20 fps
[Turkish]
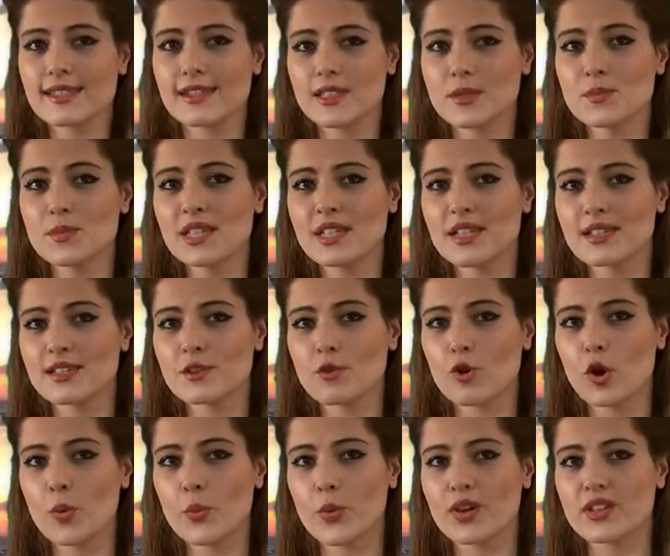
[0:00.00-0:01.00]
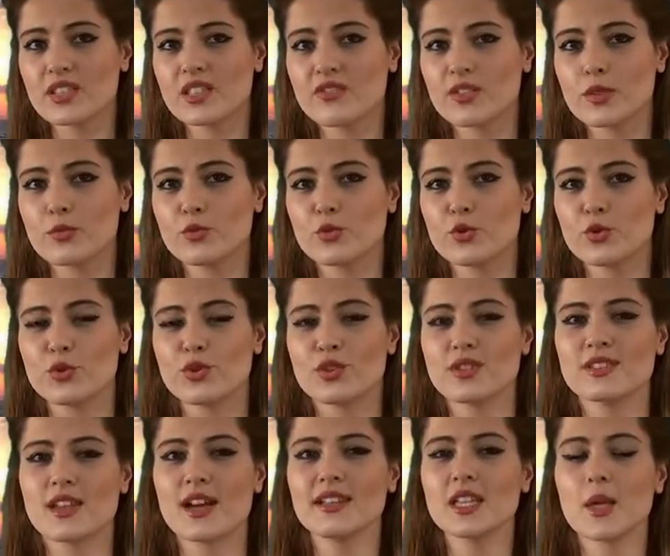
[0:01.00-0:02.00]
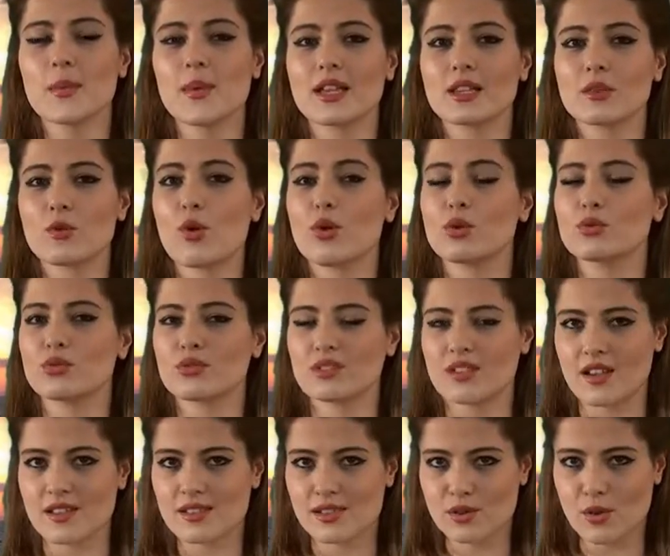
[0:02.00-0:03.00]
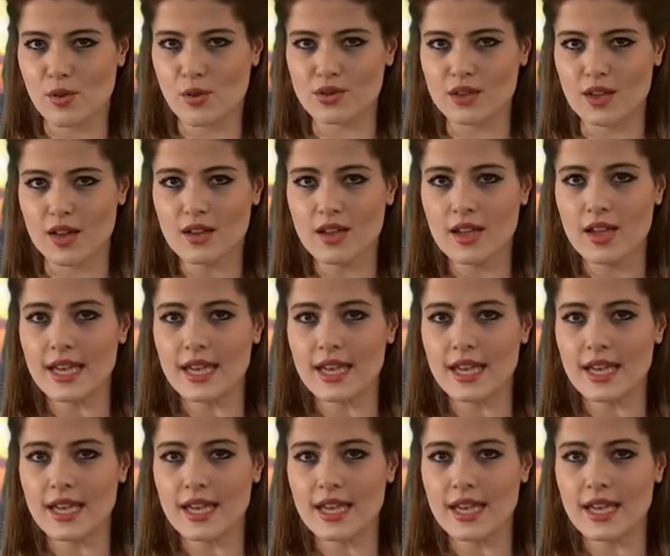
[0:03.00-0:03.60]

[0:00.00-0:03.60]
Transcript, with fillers: Tarım Kredi Kooperatifi Müdürlüğü'nden emekli olduktan sonra